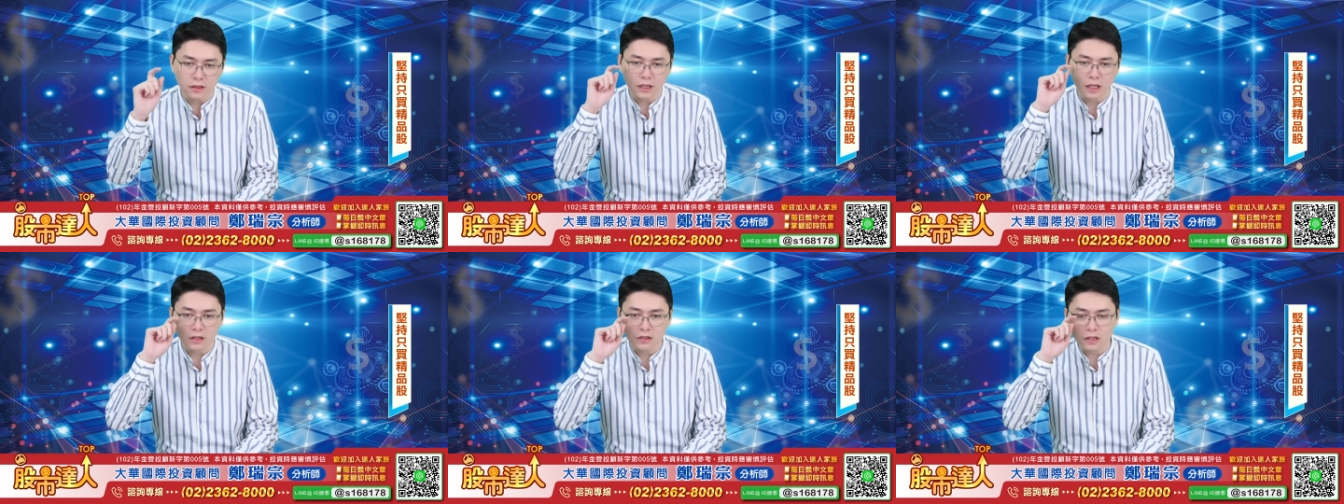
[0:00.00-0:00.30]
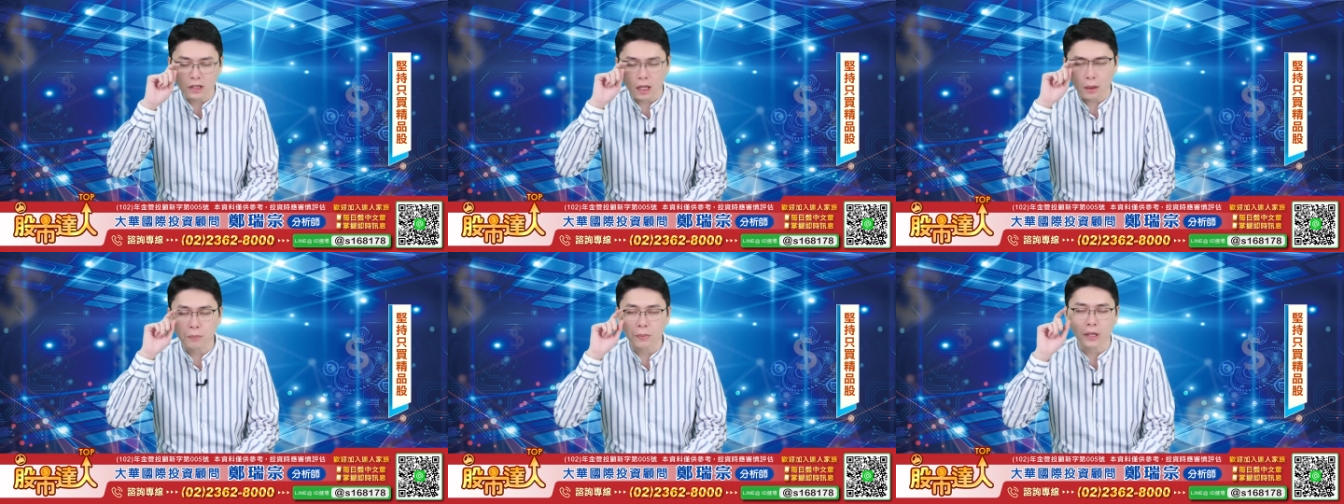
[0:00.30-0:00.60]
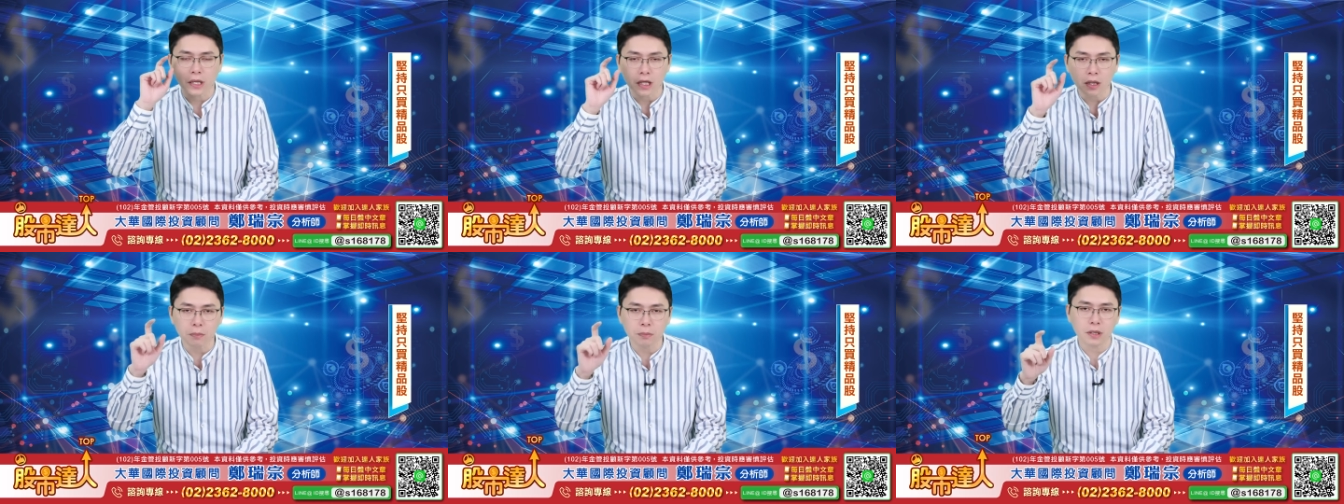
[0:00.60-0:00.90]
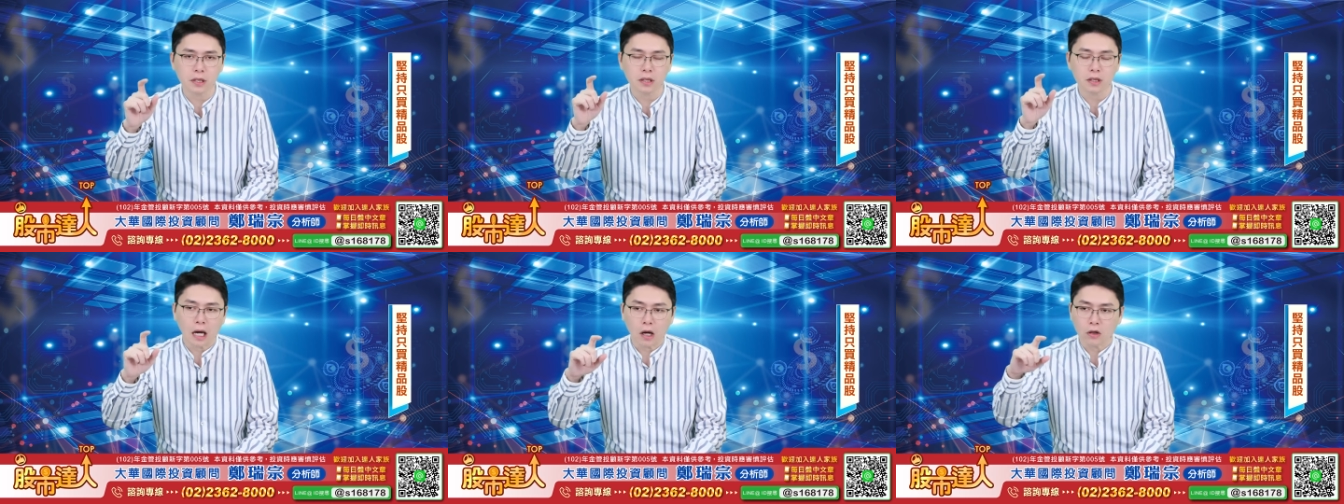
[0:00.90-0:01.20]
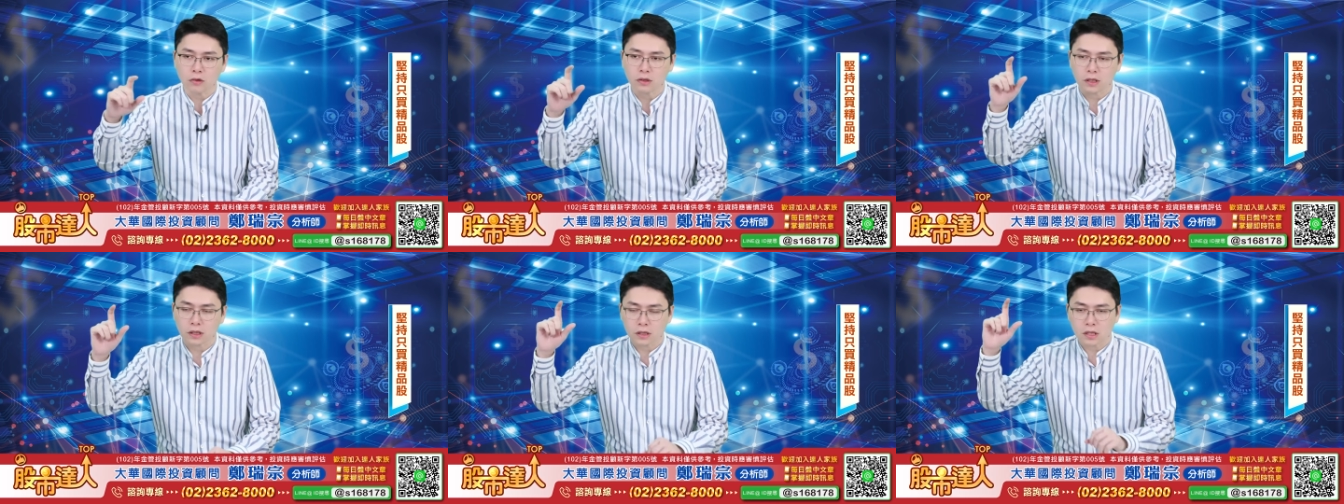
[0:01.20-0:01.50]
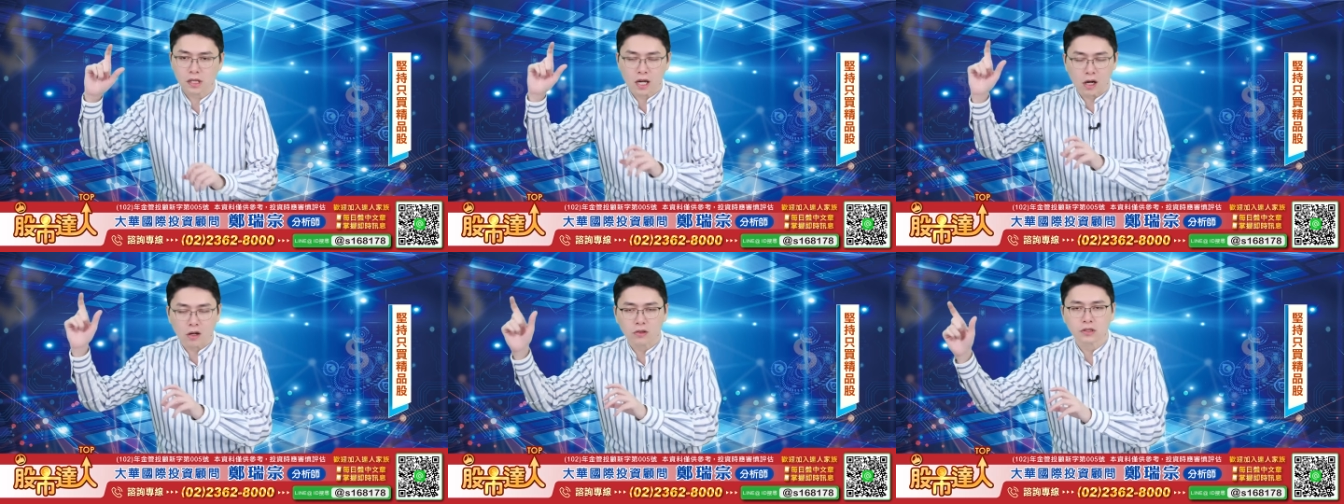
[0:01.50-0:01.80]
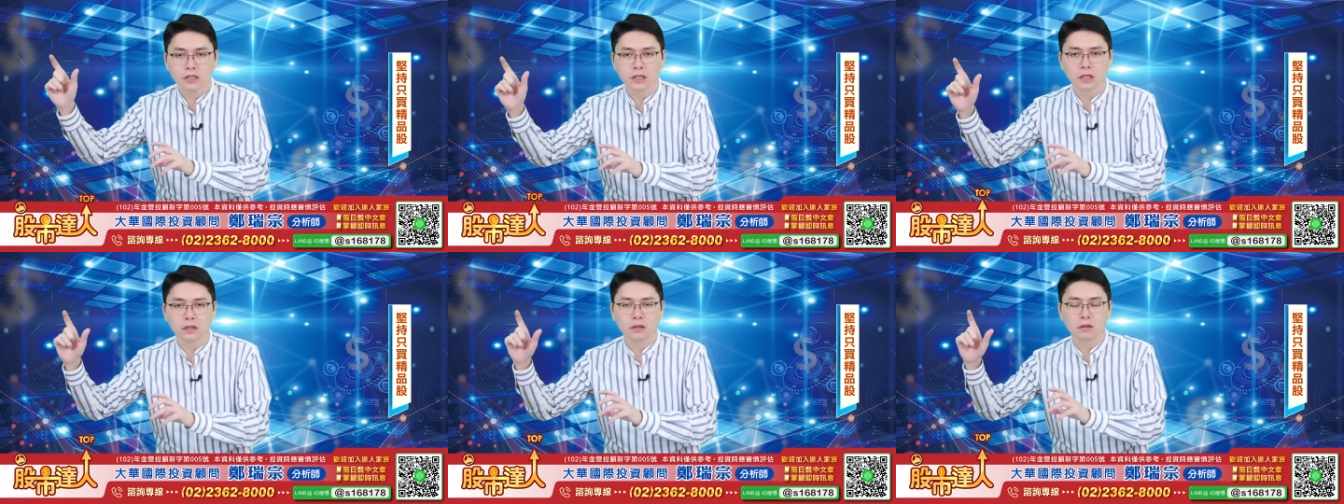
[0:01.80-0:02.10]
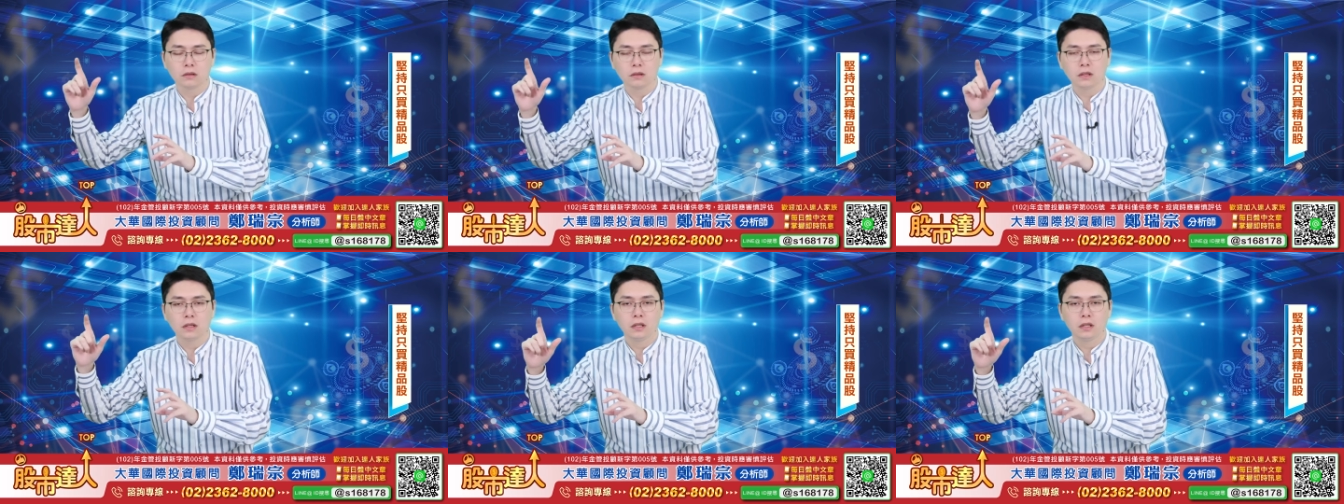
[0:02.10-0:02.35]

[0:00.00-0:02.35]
你要知道，本益比高的条件，